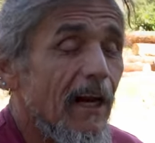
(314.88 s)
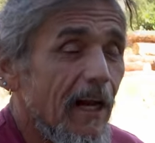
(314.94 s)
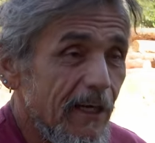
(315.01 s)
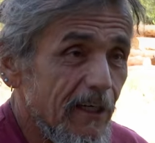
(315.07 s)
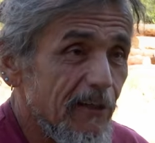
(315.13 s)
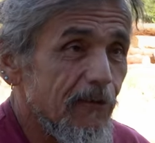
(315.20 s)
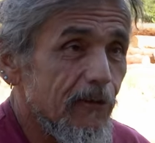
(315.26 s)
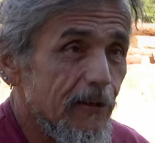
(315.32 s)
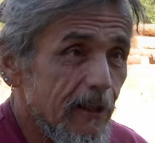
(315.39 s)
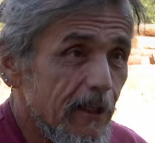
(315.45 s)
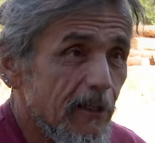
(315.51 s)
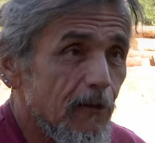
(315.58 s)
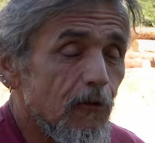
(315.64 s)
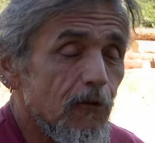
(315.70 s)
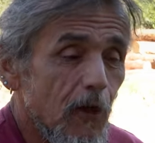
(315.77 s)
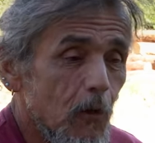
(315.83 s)
la que el
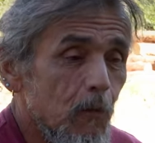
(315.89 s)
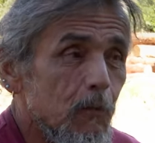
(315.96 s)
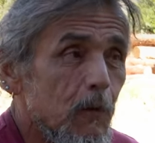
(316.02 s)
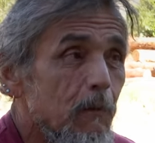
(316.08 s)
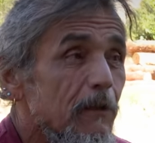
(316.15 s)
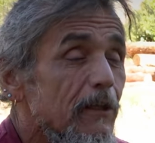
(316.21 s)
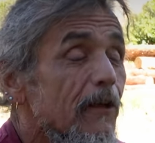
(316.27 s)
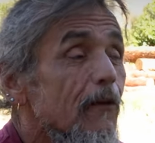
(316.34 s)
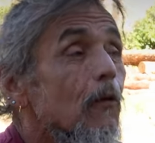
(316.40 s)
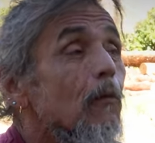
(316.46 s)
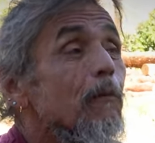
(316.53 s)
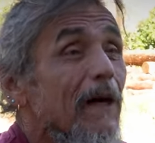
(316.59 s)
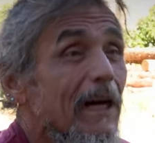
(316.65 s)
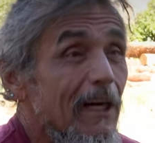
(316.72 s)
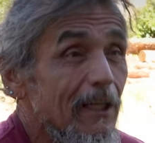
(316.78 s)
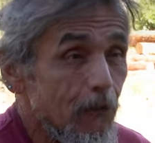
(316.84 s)
sindicato se ha comprometido
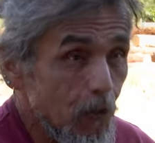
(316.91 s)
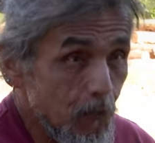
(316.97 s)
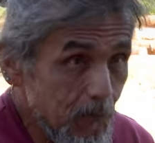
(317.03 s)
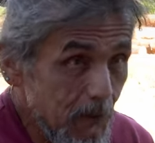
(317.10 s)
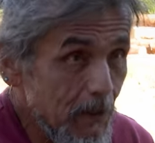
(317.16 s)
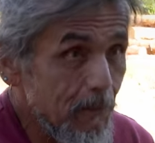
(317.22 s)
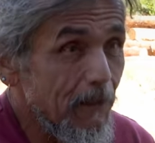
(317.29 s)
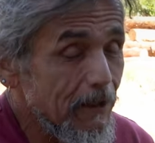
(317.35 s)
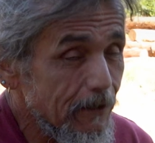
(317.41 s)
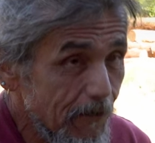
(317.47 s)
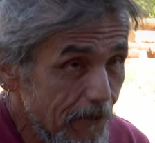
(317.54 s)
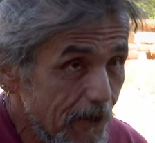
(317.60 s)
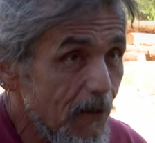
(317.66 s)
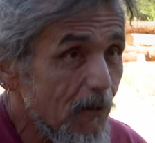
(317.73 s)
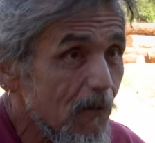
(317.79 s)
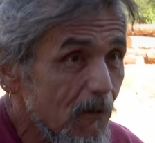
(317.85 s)
para el
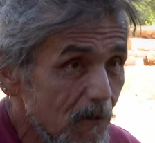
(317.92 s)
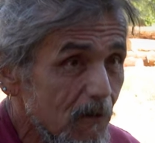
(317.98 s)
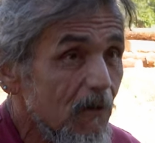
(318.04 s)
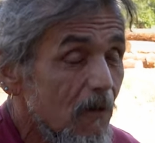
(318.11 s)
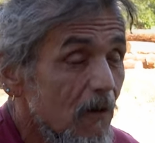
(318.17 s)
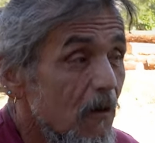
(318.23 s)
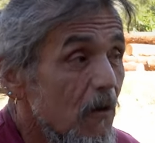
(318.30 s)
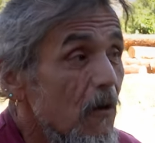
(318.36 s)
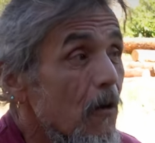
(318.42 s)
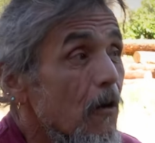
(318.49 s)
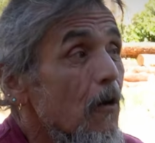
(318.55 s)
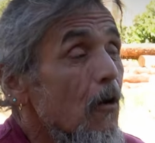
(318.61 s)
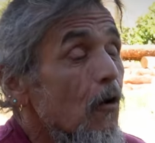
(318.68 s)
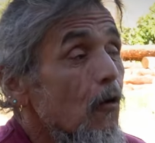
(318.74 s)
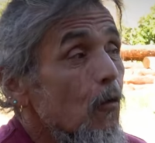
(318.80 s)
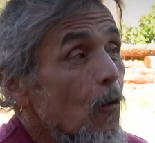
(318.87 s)
2025.
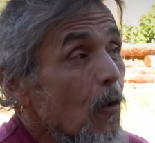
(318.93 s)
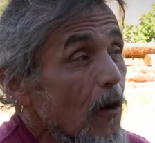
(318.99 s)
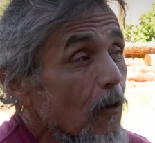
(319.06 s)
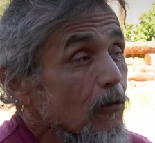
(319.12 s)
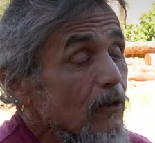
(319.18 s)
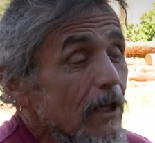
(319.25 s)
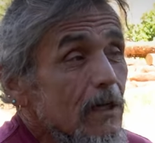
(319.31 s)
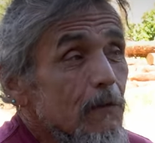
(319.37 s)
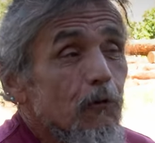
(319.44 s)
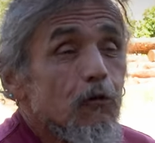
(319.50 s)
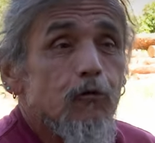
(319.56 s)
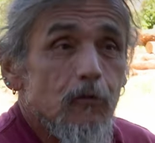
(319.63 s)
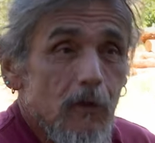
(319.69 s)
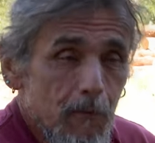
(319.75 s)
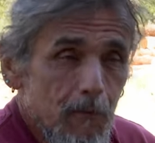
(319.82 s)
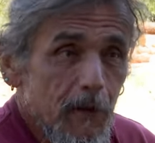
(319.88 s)
Luego
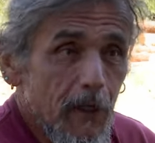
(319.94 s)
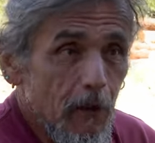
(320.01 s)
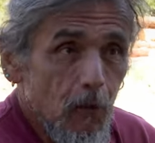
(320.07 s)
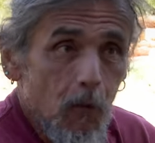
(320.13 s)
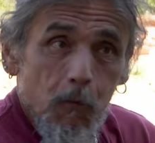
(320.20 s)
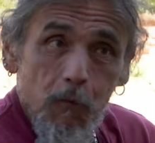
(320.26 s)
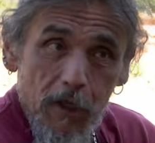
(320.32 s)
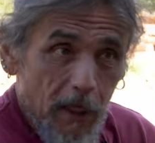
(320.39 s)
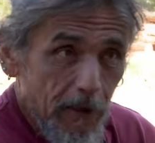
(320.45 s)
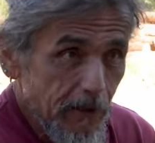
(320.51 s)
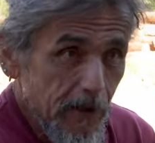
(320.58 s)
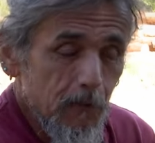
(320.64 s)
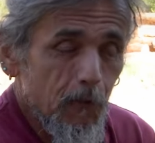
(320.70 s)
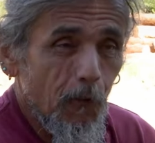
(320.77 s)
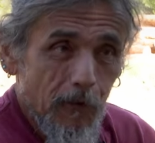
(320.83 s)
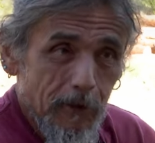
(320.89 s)
tenemos un invierno muy
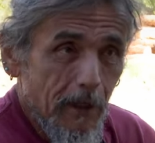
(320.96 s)
activo de